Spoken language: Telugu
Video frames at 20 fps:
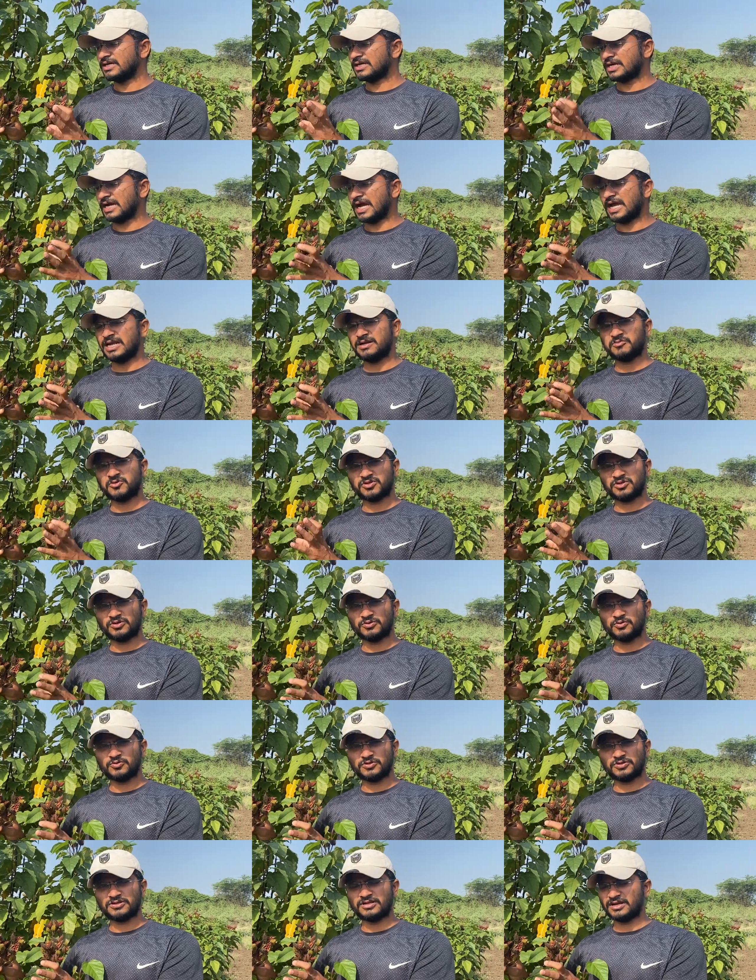కాయలు మొత్తం
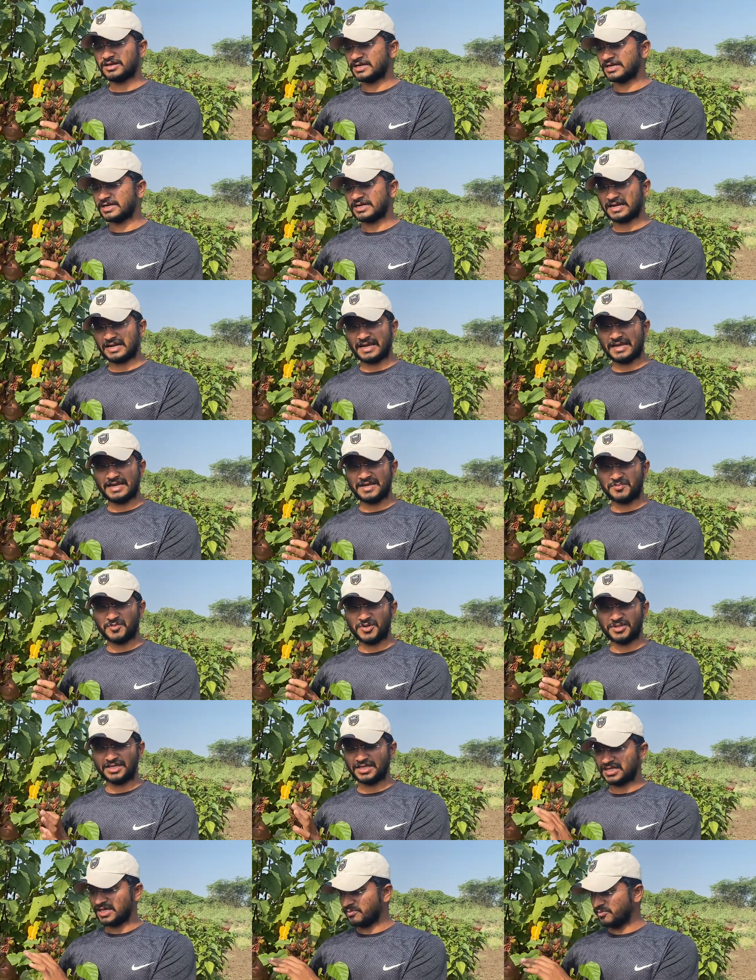గుత్తిలో కనుక డ్రై
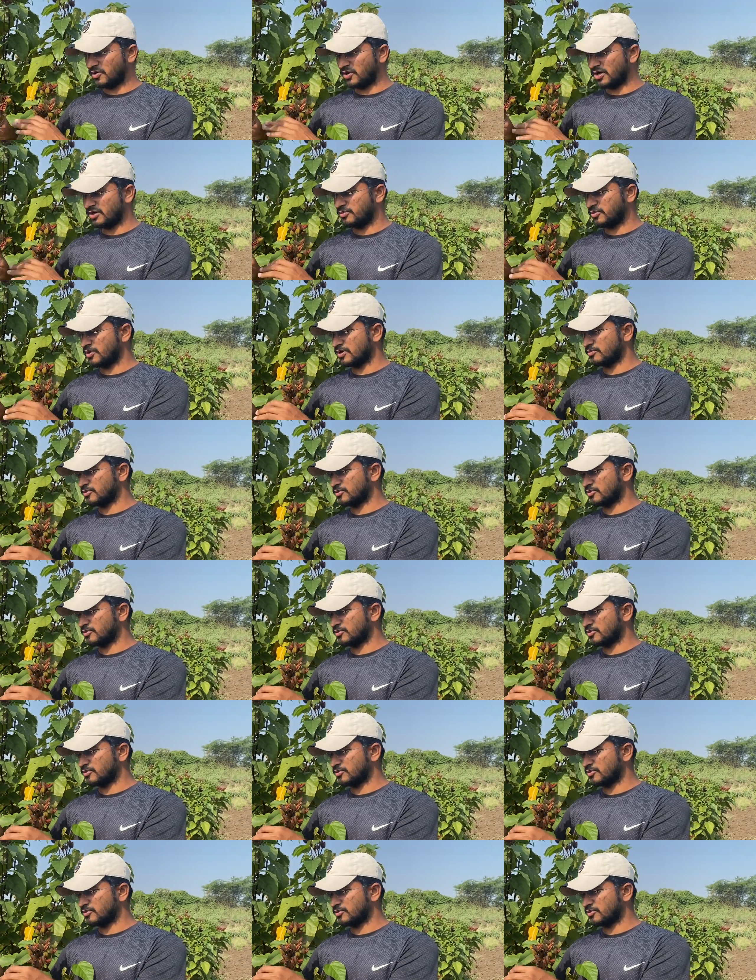అయిపోయిందంటే ఆ పాడు పొడి